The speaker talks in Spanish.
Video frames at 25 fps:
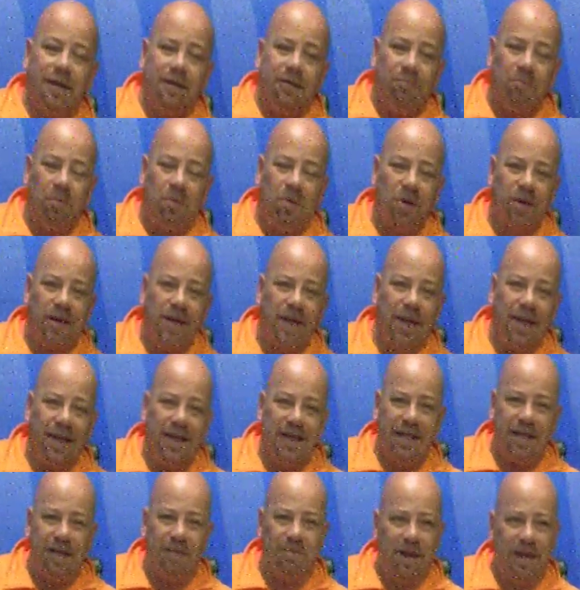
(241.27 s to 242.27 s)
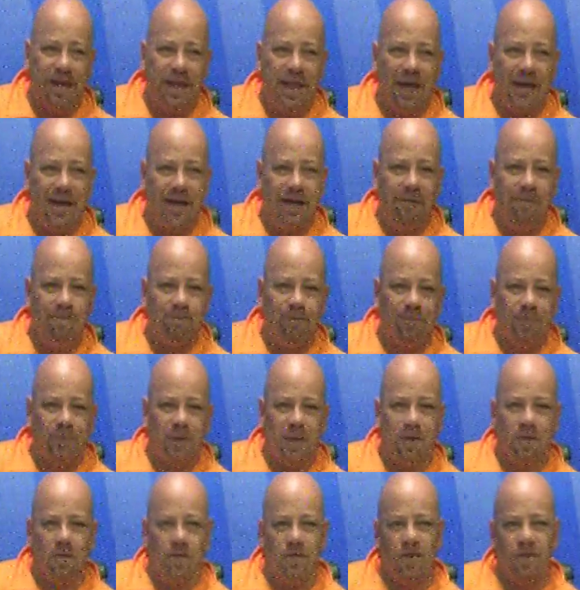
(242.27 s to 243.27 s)
porque el día de mañana,
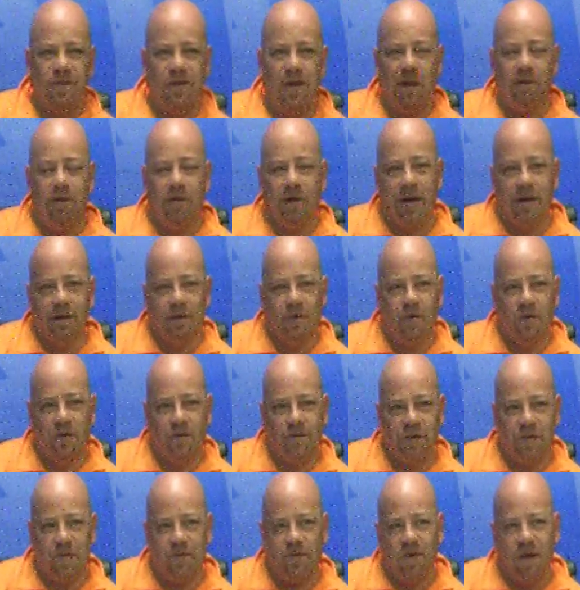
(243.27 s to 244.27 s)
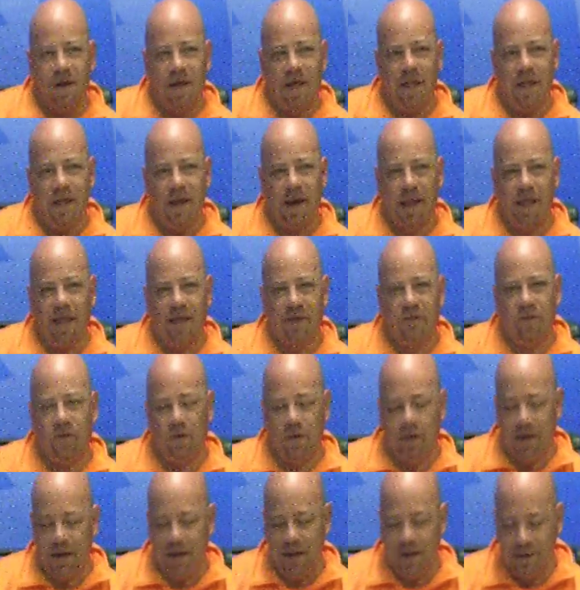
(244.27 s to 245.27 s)
nos decía Lorena Torres en zona de
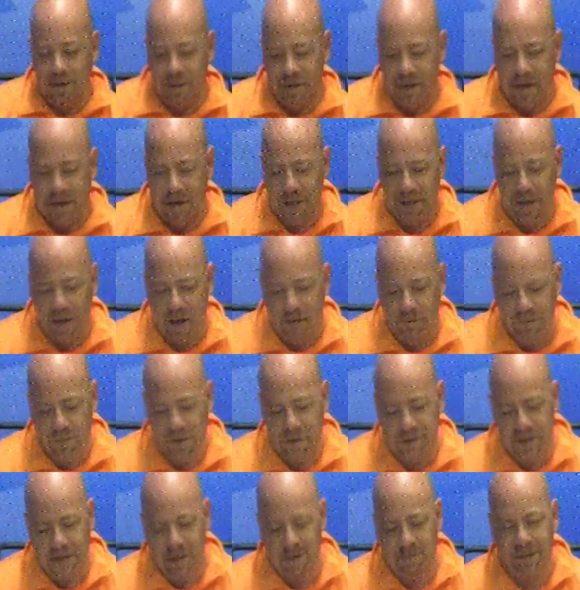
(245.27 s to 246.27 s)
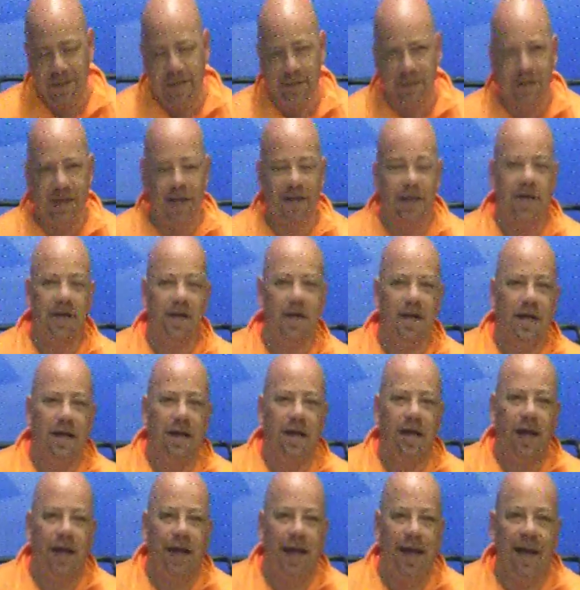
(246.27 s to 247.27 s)
redacción, entra ya oficialmente
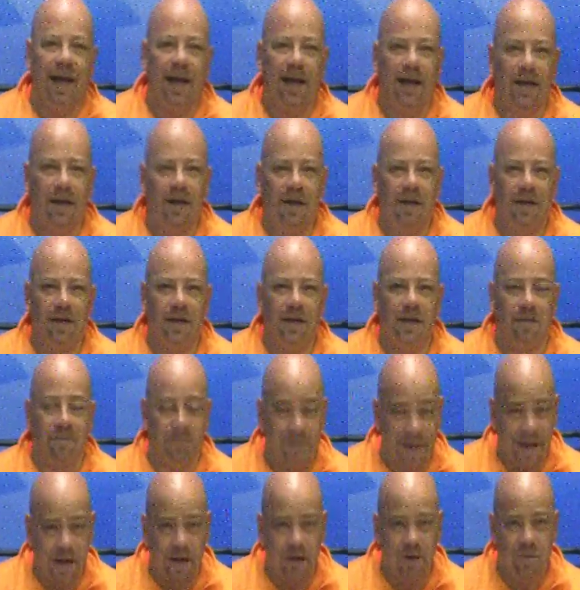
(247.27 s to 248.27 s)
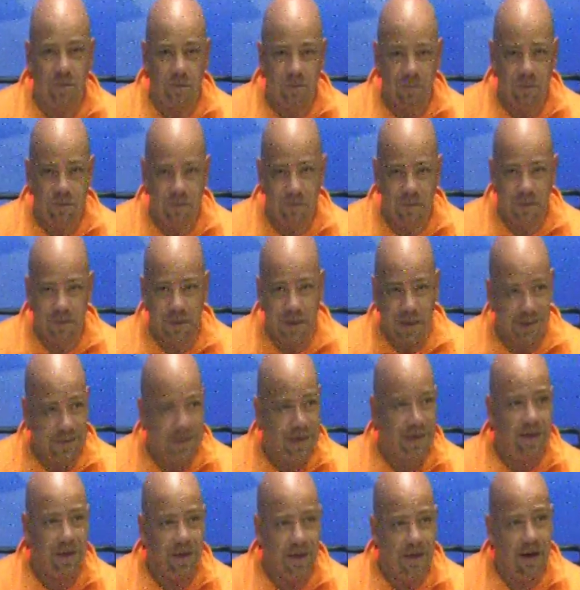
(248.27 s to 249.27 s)
el invierno.
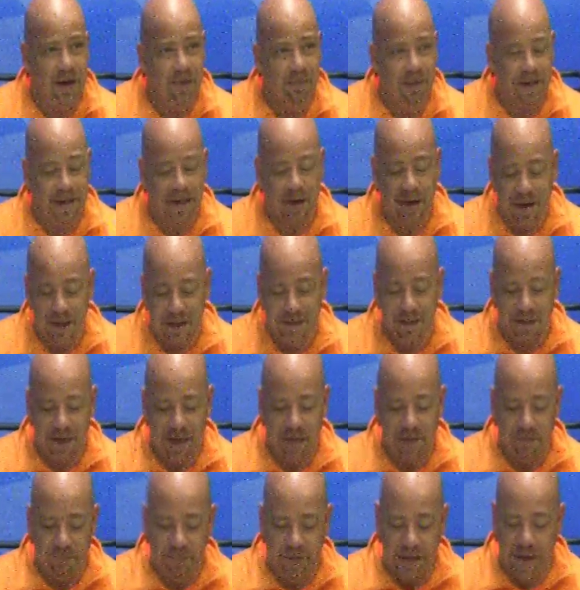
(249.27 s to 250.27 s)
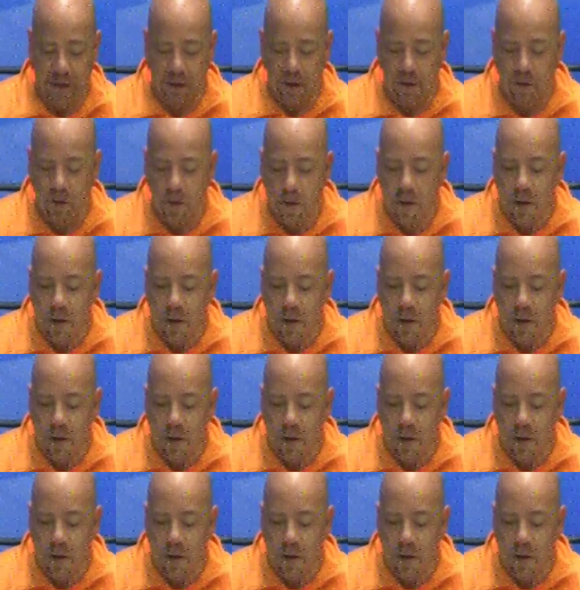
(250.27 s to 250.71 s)
Así, ya mañana entra el invierno.